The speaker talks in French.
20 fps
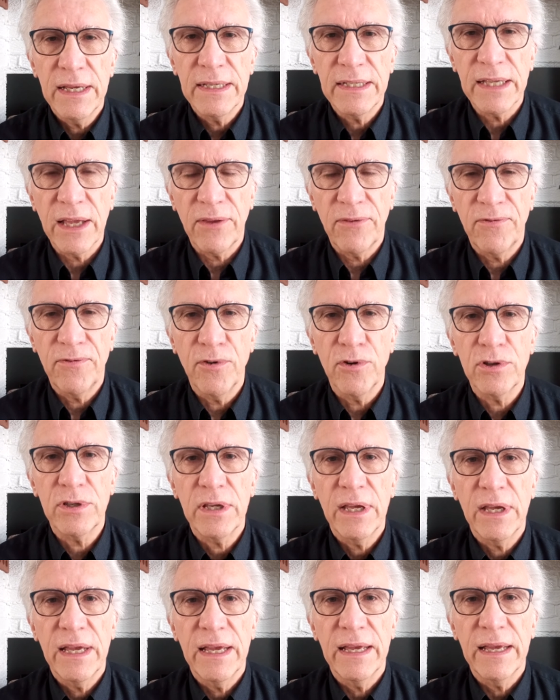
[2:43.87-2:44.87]
cette
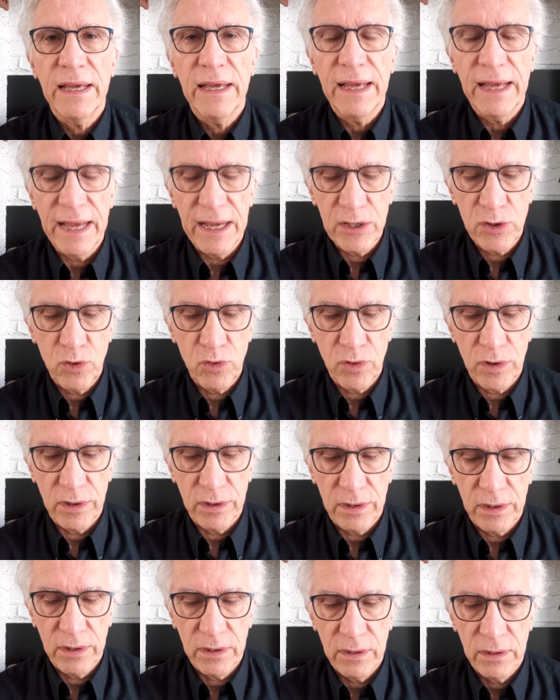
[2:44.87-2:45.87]
fausse
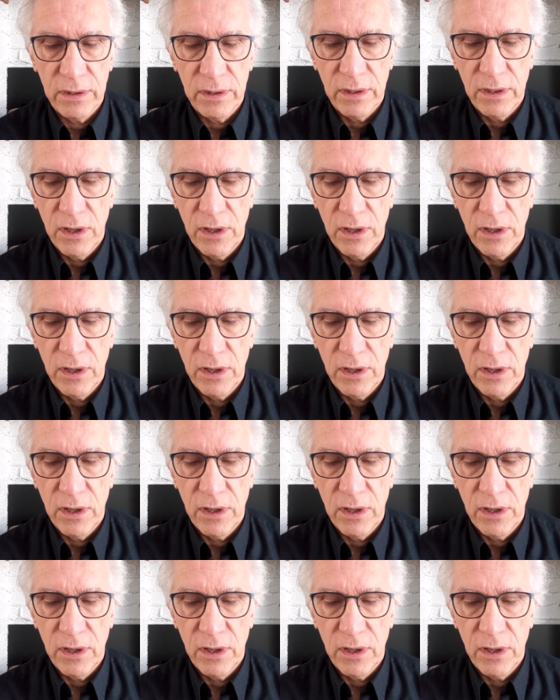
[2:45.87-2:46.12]
assurance.